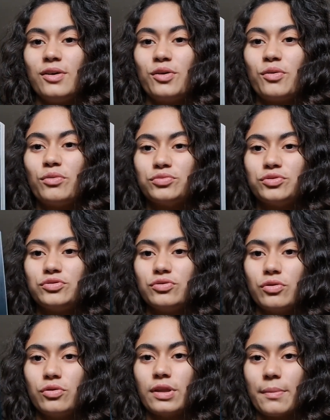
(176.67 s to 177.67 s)
Contos
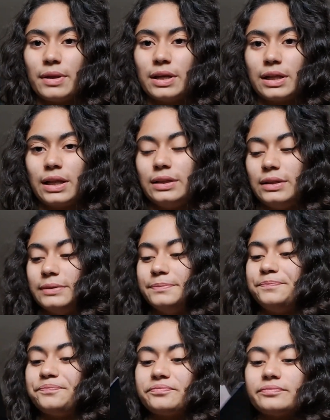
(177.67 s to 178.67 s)
de Horror da América
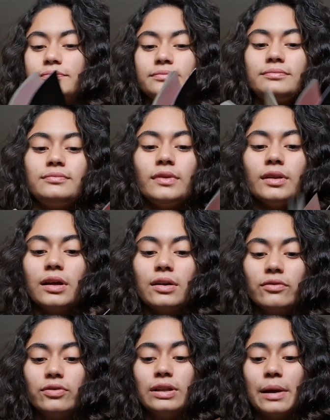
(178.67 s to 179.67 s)
Latina.
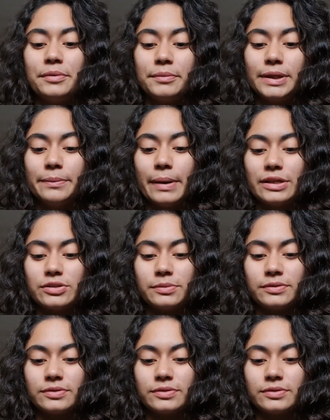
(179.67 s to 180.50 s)
Vou ler a primeira página.